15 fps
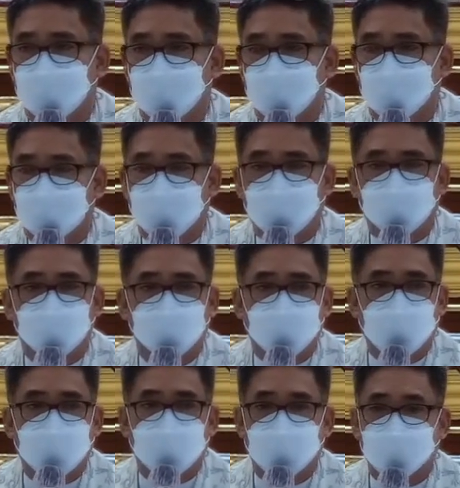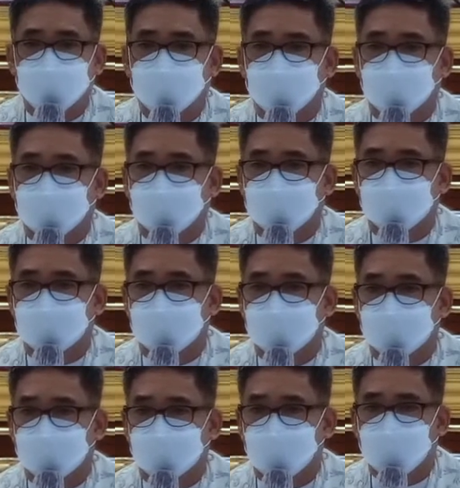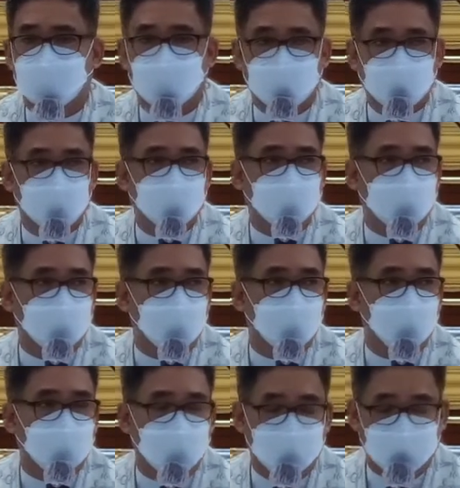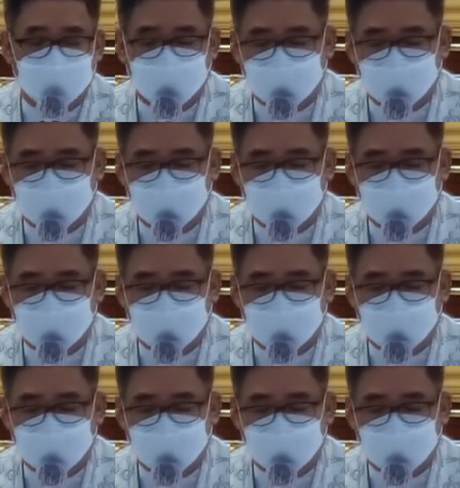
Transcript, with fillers: Pegdudan niya po. Inganghel keng amano na.